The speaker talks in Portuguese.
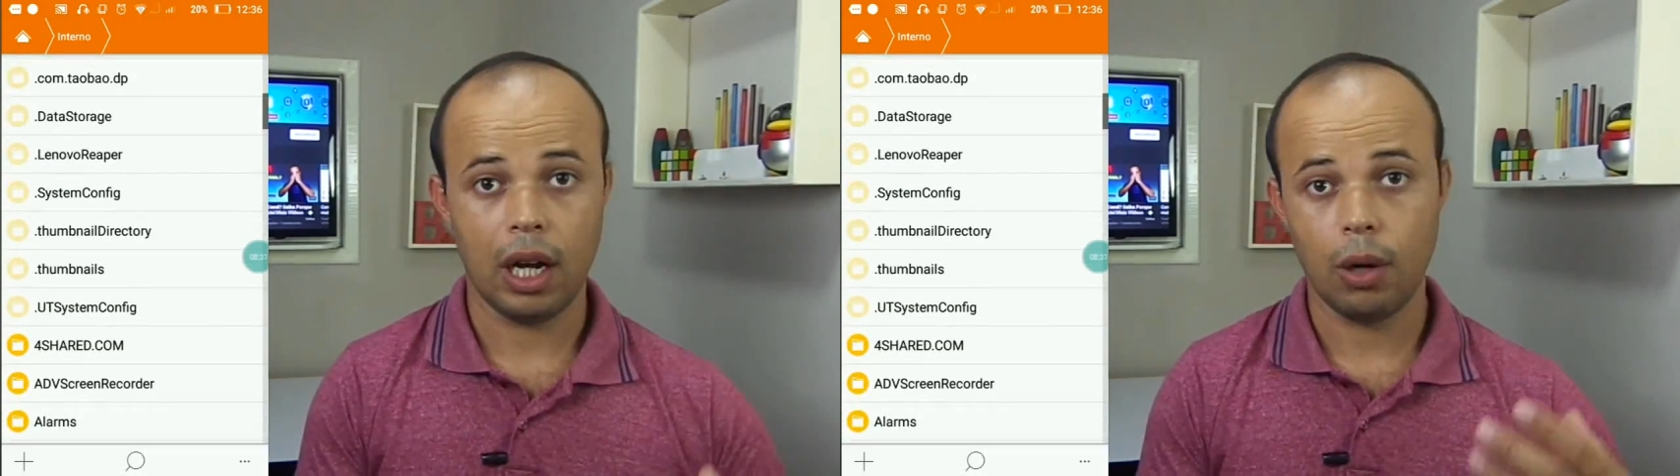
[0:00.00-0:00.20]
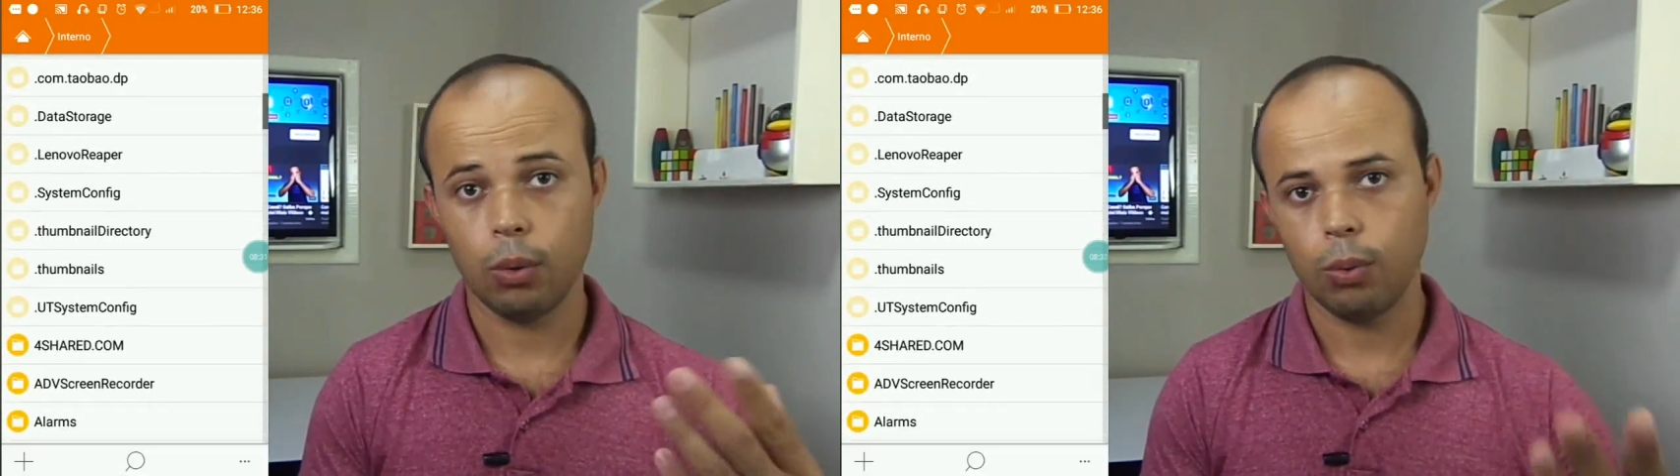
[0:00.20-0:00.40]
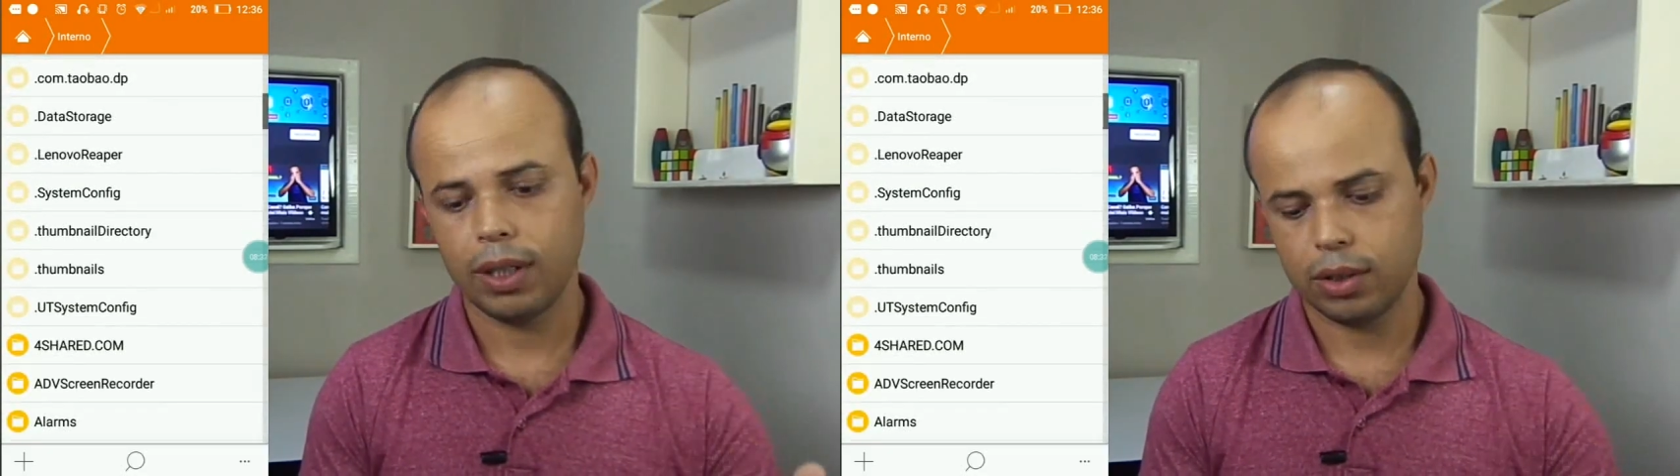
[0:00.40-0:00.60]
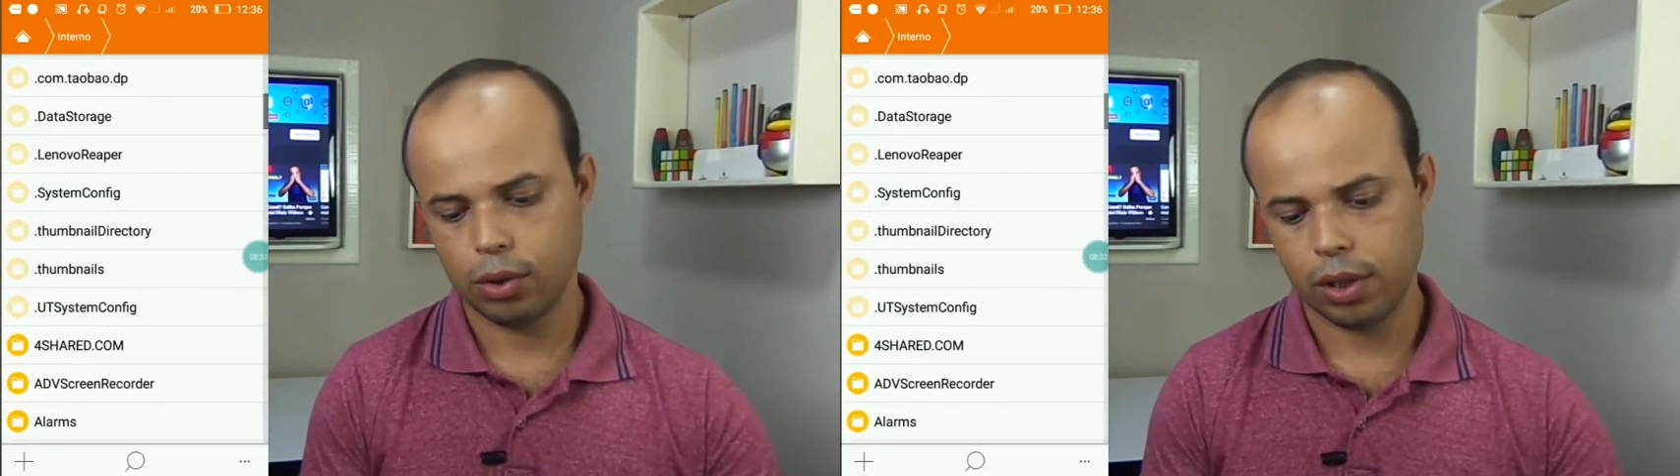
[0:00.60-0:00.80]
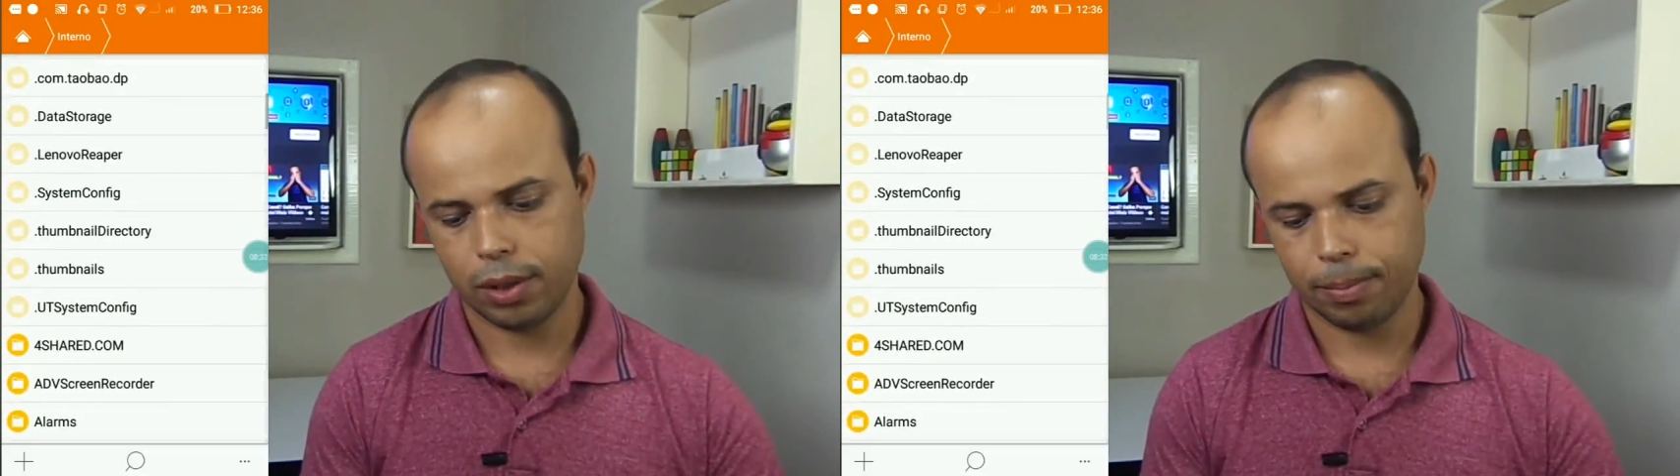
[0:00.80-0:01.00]
algumas
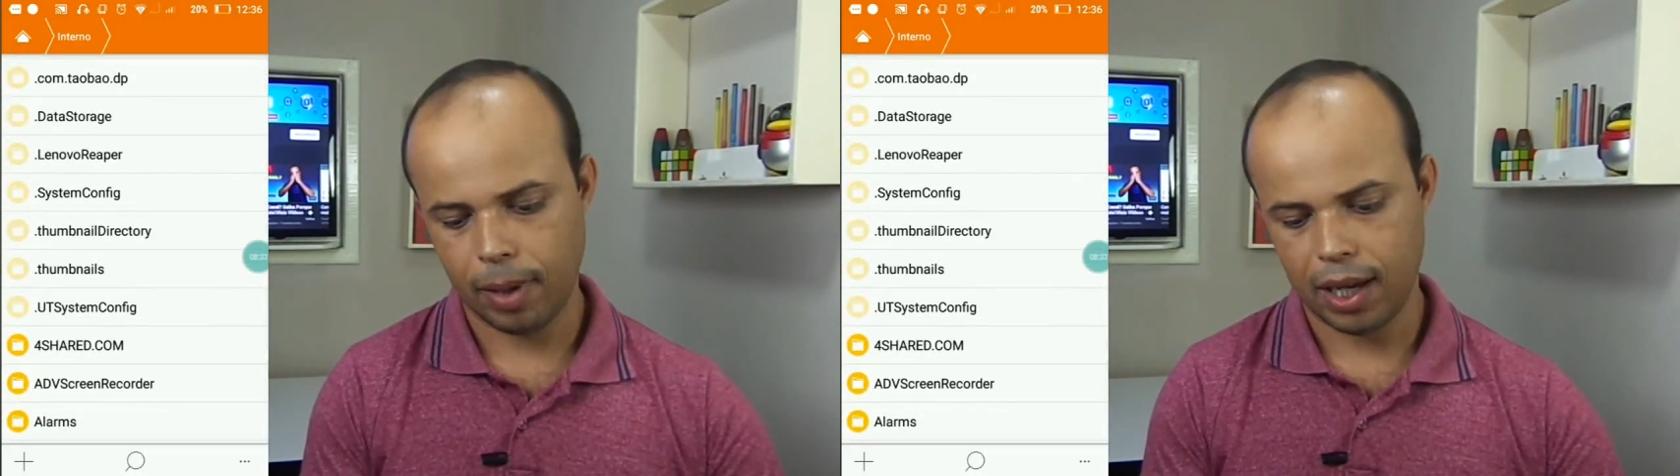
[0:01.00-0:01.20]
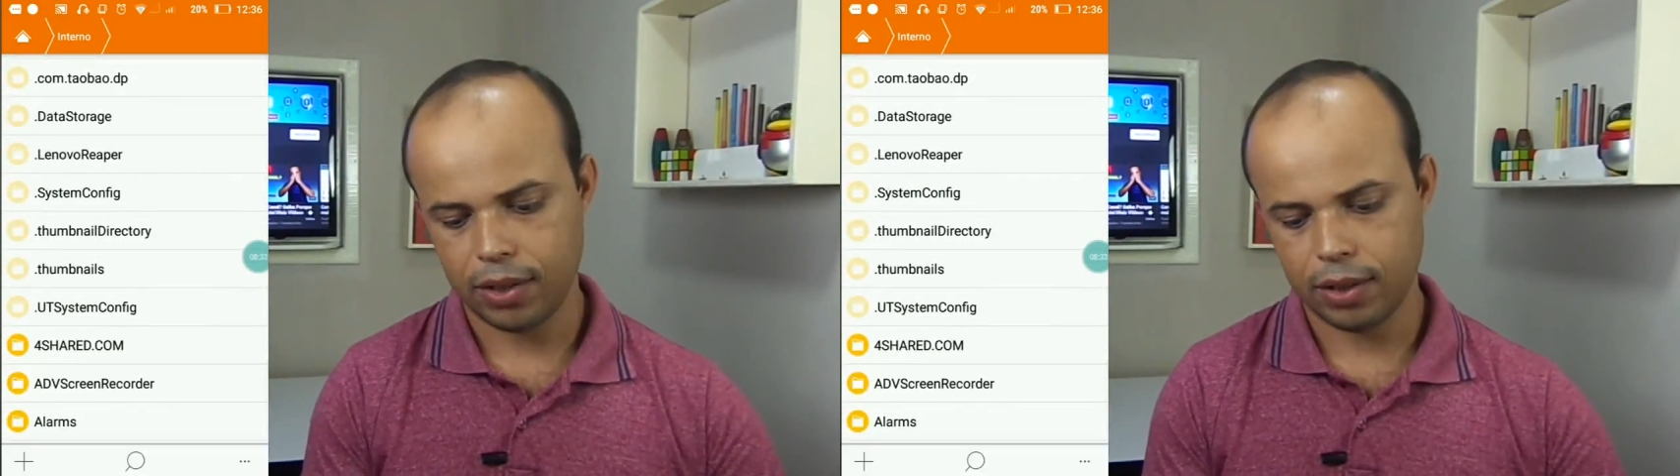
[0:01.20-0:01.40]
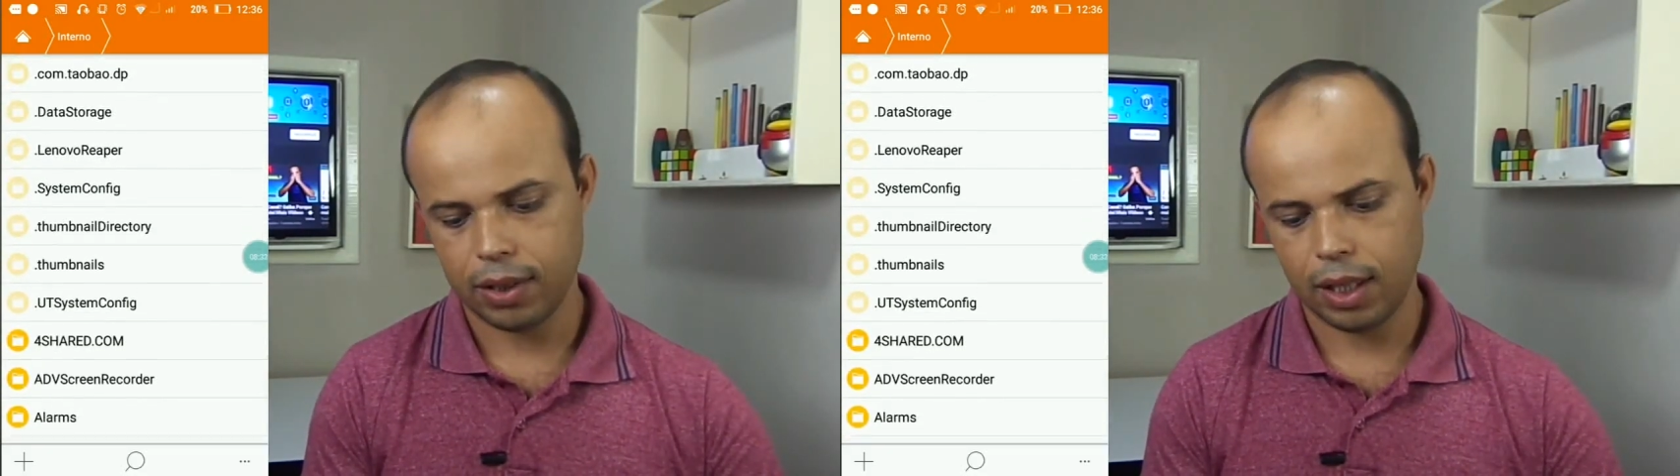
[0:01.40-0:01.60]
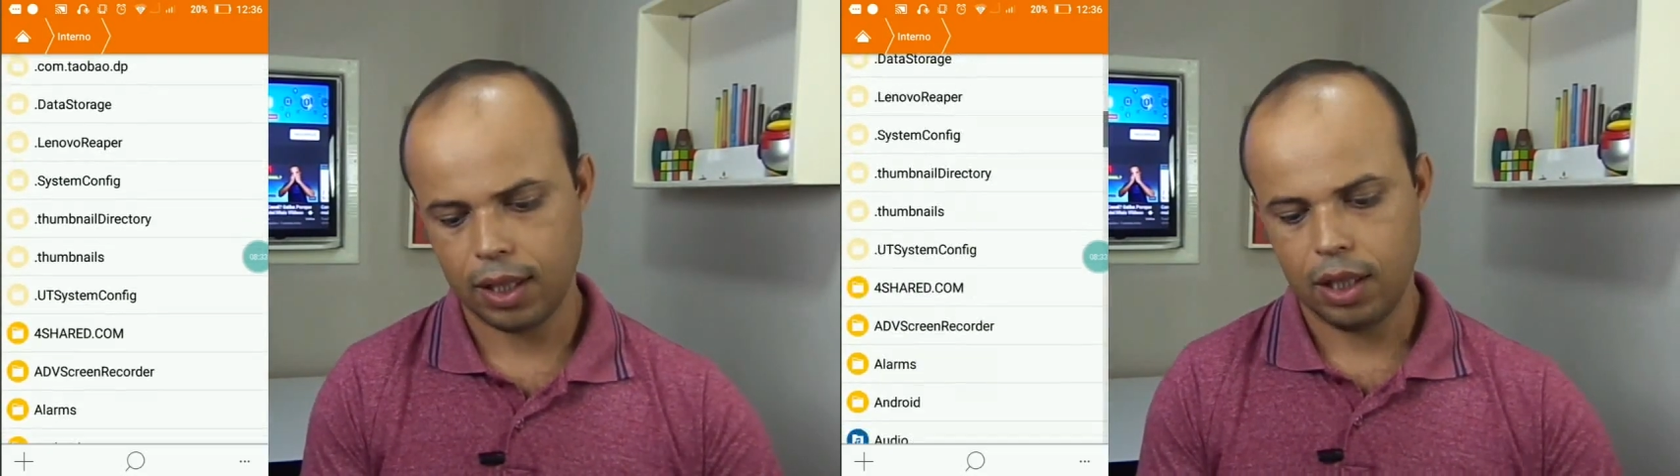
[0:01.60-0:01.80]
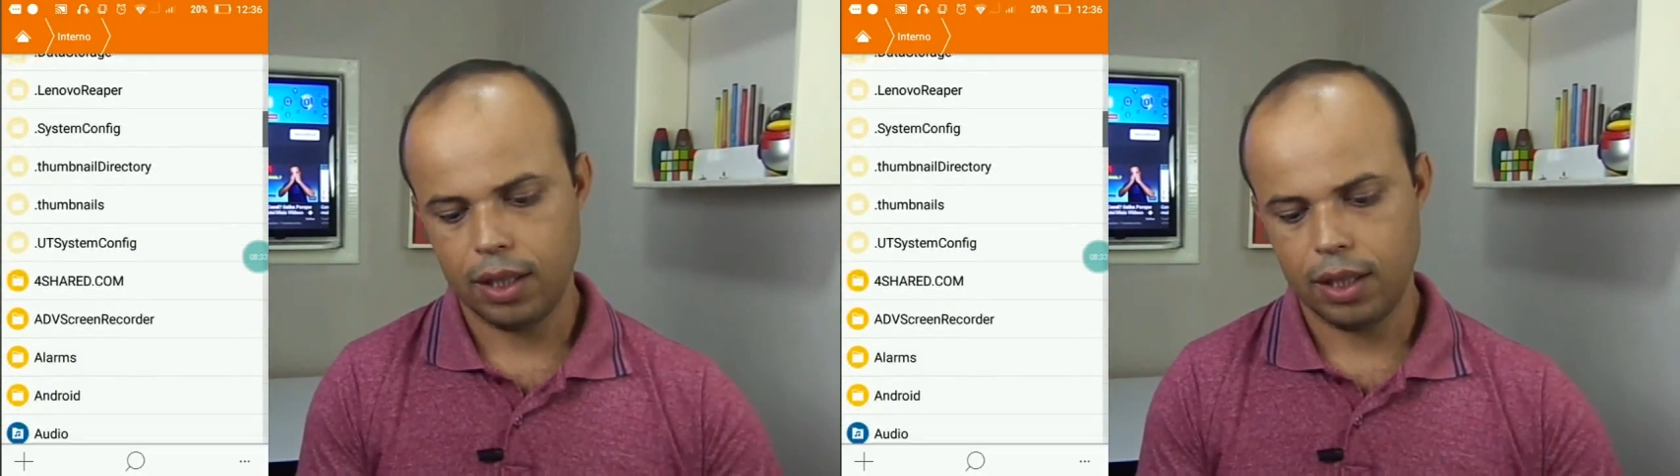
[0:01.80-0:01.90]
outras pastas, né?